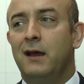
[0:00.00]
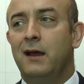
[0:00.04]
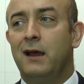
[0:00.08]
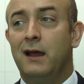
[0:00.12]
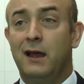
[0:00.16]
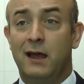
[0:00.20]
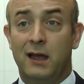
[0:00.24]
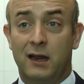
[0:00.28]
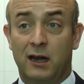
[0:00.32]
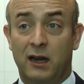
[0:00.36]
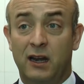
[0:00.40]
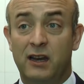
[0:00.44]

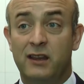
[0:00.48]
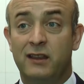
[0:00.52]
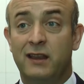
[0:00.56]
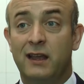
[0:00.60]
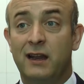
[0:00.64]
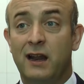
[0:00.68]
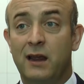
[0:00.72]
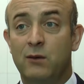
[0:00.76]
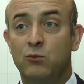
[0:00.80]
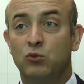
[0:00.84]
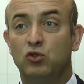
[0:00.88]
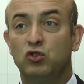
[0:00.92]
Eh,
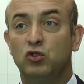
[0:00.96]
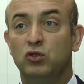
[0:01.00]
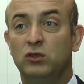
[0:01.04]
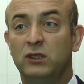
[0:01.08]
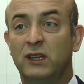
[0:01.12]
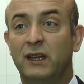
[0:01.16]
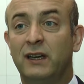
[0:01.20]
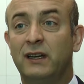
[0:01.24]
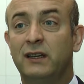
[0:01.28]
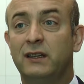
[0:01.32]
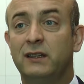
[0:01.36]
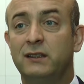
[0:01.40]
retail hay mucho
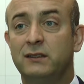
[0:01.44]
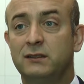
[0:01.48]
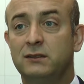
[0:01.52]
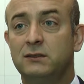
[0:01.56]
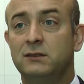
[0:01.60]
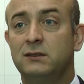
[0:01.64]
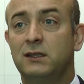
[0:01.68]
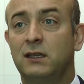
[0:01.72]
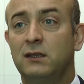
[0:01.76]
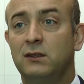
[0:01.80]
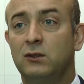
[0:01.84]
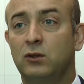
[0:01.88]

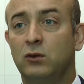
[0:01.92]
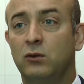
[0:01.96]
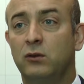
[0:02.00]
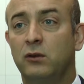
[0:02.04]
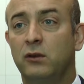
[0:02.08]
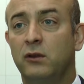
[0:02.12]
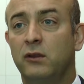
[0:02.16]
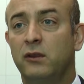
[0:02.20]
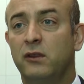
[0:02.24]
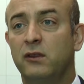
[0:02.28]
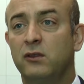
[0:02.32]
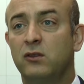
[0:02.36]
interés,
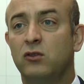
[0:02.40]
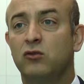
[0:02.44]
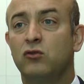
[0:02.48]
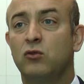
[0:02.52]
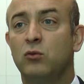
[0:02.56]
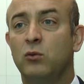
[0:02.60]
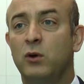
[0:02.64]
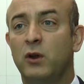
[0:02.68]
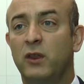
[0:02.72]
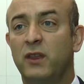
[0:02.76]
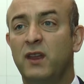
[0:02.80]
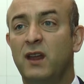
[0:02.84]
tanto en centros
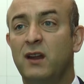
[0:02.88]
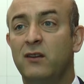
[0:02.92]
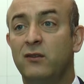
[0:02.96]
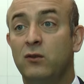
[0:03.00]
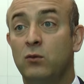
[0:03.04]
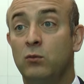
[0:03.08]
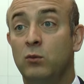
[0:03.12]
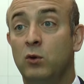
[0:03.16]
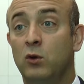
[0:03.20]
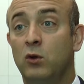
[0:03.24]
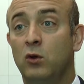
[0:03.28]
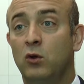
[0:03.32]
comerciales
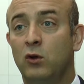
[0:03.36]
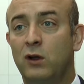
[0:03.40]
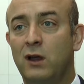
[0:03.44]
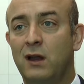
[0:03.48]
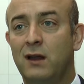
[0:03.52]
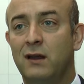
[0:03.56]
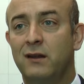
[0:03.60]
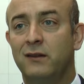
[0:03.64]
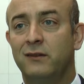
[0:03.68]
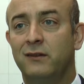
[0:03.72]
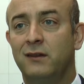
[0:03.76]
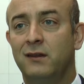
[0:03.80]
como en
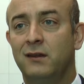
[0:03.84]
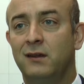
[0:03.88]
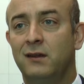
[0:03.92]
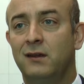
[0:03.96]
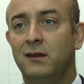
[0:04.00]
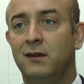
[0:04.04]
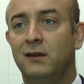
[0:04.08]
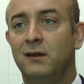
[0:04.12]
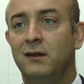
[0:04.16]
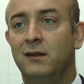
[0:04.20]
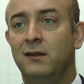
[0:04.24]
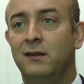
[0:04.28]
locales
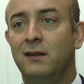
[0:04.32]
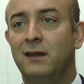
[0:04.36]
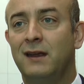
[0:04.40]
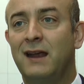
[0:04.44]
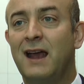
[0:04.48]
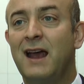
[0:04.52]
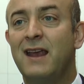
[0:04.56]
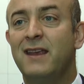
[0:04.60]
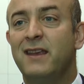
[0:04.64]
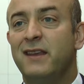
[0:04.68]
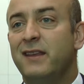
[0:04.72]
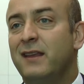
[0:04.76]
de,
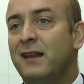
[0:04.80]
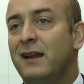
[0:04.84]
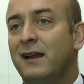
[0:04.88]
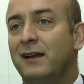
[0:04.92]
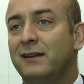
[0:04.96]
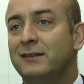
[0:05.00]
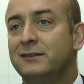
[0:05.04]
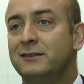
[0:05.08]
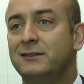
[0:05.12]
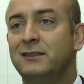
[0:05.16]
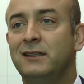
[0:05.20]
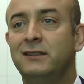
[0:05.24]
calle de
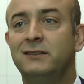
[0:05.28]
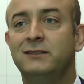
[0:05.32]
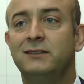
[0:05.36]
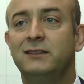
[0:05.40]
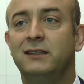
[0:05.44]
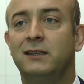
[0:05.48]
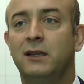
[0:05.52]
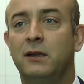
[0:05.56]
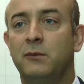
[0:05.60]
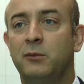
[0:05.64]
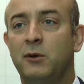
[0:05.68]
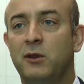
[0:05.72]
las
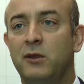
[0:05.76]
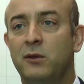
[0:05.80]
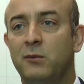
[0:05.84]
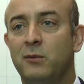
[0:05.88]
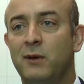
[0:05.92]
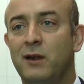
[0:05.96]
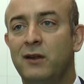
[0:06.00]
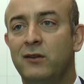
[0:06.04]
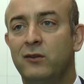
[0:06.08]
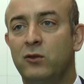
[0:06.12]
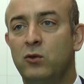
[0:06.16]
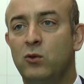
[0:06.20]
6-7
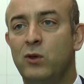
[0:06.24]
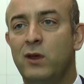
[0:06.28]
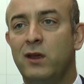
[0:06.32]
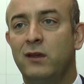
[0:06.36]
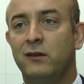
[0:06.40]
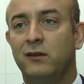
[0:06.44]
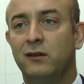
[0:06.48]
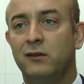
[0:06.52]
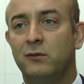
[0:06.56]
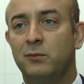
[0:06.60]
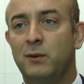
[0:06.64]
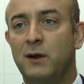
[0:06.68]
principales
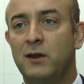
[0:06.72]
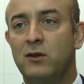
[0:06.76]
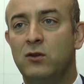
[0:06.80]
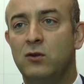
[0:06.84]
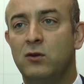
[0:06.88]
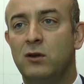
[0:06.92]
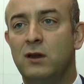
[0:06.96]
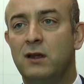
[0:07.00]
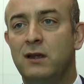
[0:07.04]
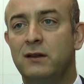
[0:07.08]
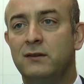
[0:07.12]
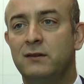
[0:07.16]
ciudades
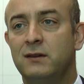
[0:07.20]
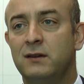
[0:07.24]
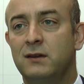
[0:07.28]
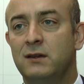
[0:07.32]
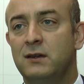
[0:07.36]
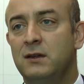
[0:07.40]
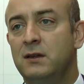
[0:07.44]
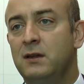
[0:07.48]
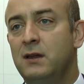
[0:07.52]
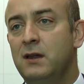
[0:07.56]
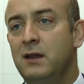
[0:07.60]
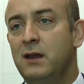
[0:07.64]
españolas.
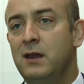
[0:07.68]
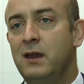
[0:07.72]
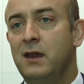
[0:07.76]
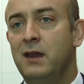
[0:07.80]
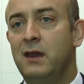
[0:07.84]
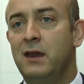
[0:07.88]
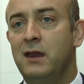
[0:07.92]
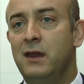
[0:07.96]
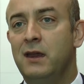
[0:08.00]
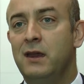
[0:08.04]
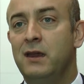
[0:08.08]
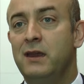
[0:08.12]

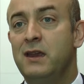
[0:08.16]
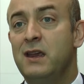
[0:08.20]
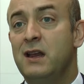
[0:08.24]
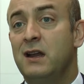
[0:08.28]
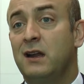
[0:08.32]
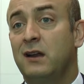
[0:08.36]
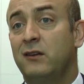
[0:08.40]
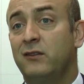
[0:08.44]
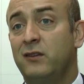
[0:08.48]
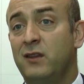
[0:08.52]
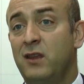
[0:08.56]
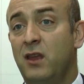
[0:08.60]
Y,
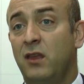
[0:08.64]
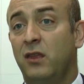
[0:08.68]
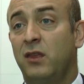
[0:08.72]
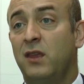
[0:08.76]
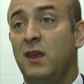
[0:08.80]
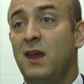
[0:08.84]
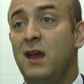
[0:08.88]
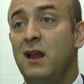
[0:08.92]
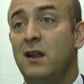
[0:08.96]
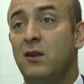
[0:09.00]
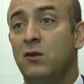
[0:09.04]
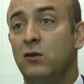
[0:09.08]
el
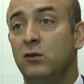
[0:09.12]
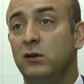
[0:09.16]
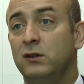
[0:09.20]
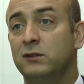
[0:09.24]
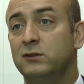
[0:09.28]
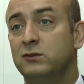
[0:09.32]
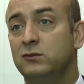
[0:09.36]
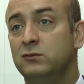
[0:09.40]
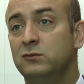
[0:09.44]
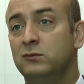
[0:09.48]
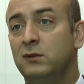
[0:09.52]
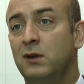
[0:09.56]
residencial, ¿no? que
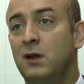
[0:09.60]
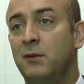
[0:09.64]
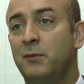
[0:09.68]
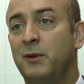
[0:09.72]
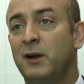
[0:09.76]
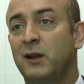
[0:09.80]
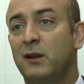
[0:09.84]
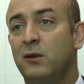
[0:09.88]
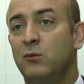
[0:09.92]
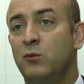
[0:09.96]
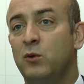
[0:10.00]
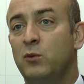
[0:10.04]
es una
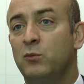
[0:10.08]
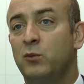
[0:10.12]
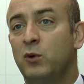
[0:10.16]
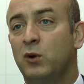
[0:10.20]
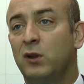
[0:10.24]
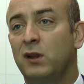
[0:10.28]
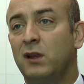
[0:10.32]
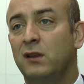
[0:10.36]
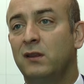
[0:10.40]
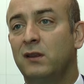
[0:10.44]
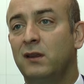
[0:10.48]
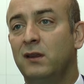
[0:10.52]
parte muy
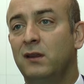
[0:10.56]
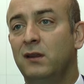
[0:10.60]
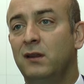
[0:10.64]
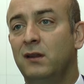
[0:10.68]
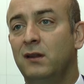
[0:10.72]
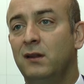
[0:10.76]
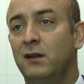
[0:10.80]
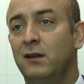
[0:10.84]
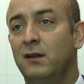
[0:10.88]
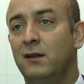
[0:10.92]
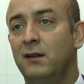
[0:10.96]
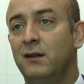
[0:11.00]
importante
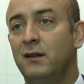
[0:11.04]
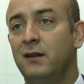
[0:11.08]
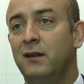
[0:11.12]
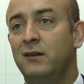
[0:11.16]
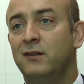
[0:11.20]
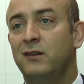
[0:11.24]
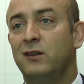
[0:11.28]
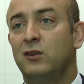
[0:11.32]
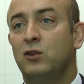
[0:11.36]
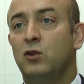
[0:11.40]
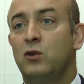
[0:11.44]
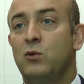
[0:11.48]
del,
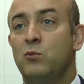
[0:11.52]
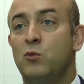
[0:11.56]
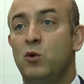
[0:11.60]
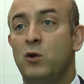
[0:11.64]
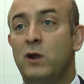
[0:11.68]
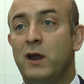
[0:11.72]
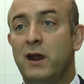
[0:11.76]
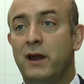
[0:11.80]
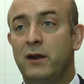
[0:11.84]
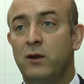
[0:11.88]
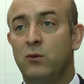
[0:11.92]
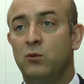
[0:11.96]
sector
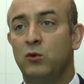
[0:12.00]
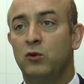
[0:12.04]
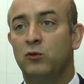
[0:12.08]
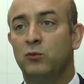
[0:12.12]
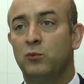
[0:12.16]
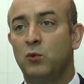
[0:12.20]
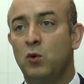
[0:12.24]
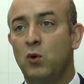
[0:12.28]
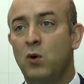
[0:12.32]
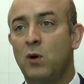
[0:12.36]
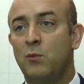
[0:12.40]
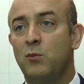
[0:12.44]
inmobiliario, pues
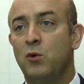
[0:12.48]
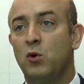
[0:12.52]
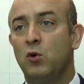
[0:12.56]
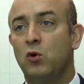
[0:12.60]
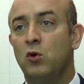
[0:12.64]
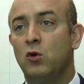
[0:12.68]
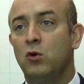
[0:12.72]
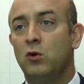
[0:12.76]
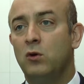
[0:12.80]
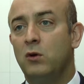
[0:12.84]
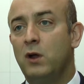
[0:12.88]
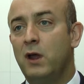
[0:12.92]
poco a
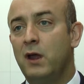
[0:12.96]
poco,